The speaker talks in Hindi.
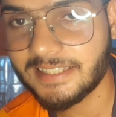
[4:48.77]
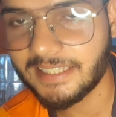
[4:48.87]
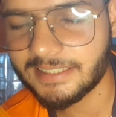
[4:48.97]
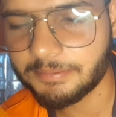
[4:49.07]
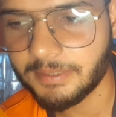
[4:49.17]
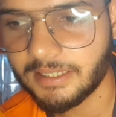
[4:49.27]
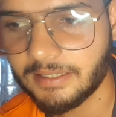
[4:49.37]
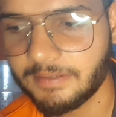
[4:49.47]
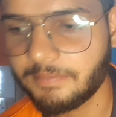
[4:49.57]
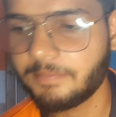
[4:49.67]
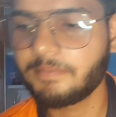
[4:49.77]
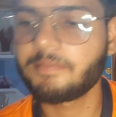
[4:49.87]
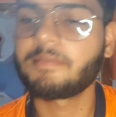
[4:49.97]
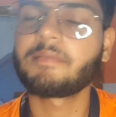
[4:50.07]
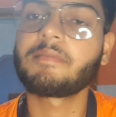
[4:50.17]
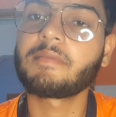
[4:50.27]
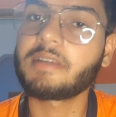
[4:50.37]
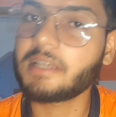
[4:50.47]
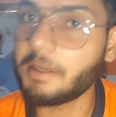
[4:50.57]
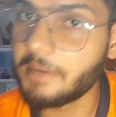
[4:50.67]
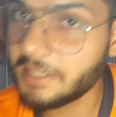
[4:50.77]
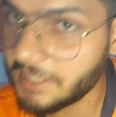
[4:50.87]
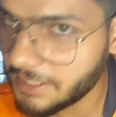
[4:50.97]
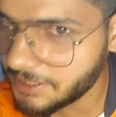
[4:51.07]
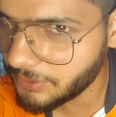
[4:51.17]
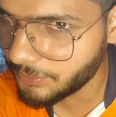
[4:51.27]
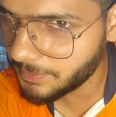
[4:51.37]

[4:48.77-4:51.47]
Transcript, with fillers: देश में है कमेंट करके ज़रूर